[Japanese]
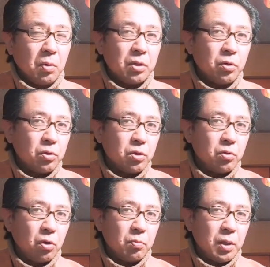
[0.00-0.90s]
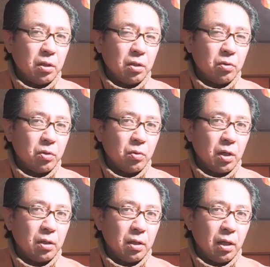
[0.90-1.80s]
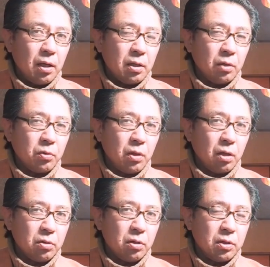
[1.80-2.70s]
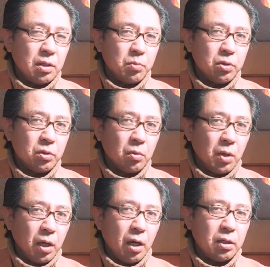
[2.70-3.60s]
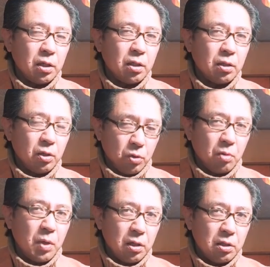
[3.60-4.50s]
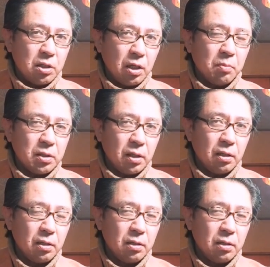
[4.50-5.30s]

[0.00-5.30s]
トは上級国民という表現でなんとなく人物像を描いてきたそこまでにしてきました